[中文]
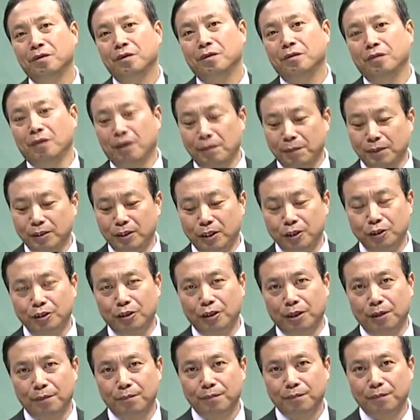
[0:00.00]
那么这
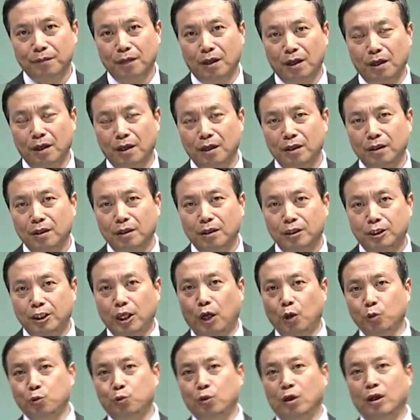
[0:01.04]
是
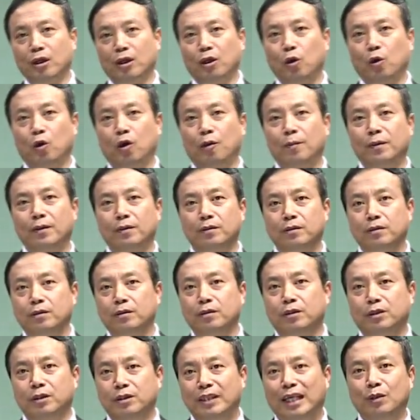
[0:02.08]
焦主任给我们
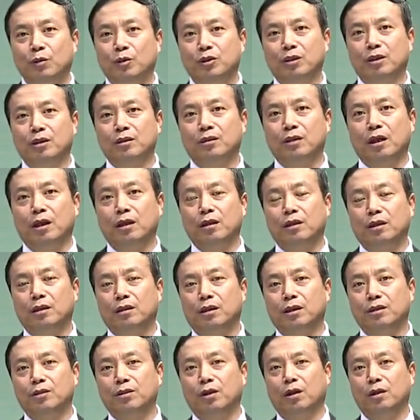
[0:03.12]
研究生上课
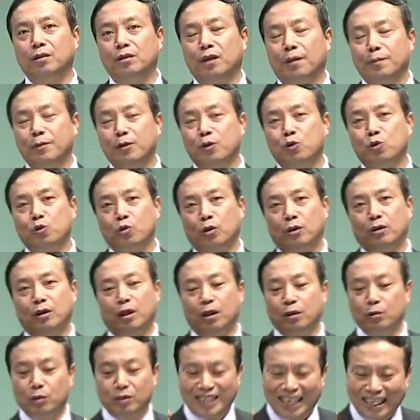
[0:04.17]
的时候，那么说
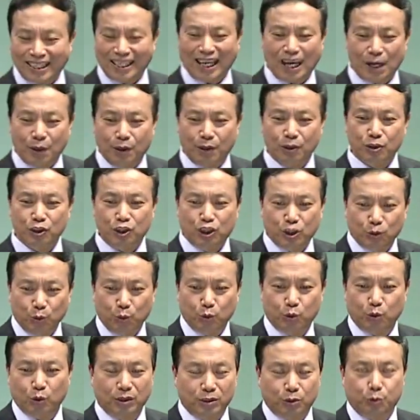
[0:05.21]
到说这个内容，事务
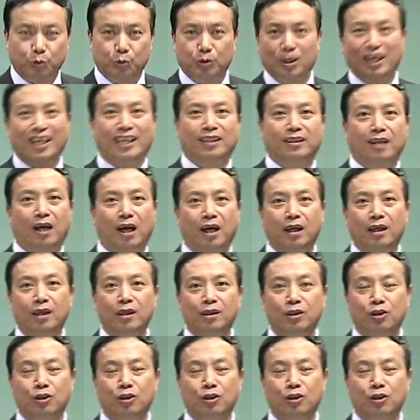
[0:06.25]
所举的例子啊，